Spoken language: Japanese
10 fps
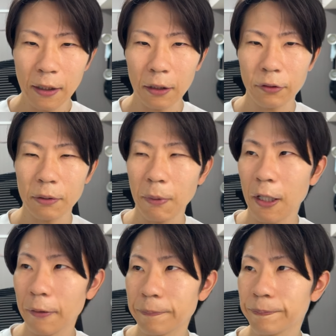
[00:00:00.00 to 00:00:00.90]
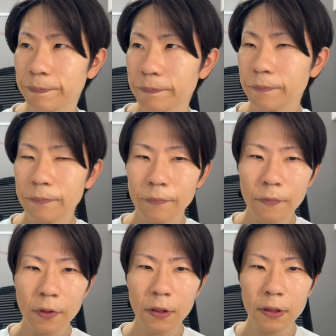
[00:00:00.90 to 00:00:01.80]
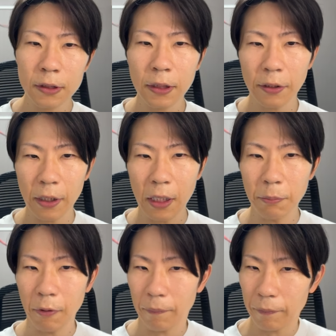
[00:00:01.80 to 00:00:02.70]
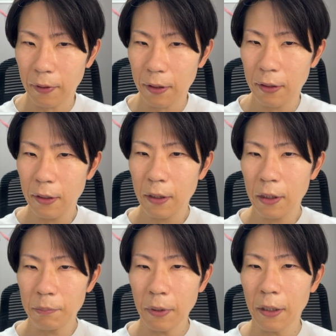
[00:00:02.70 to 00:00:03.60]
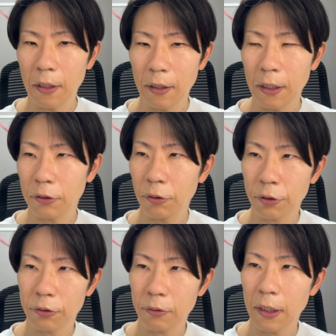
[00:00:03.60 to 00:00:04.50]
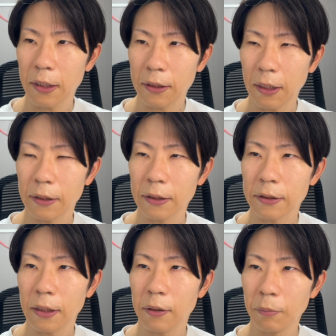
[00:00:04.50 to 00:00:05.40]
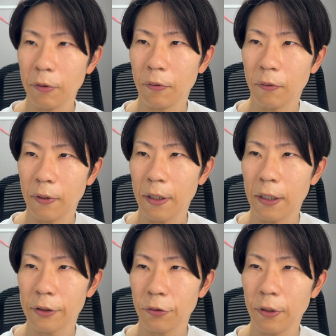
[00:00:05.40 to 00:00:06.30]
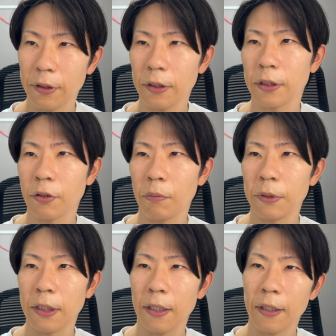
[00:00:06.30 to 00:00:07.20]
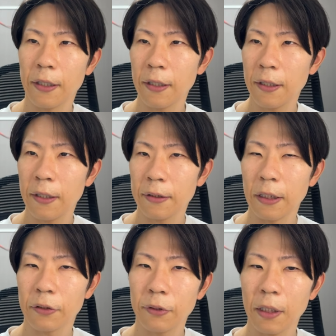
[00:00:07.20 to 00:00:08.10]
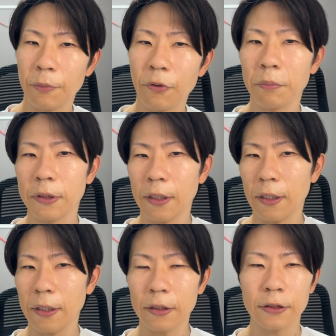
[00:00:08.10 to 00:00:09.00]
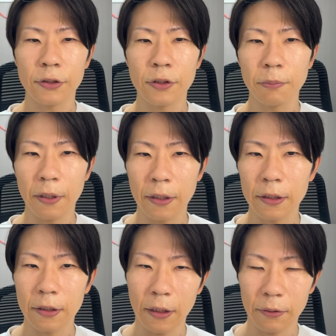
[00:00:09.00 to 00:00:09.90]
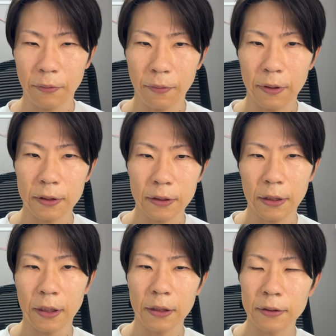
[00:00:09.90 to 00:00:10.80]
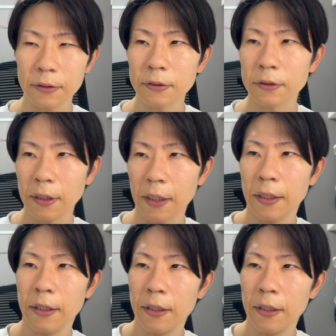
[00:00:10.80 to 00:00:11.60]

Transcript: あと今、住んでる部屋も、まあ、東京都内なんですけれども、えー、教育費込みで、ネット代も込みで、家賃9万円いってないところに住んでたりするんで、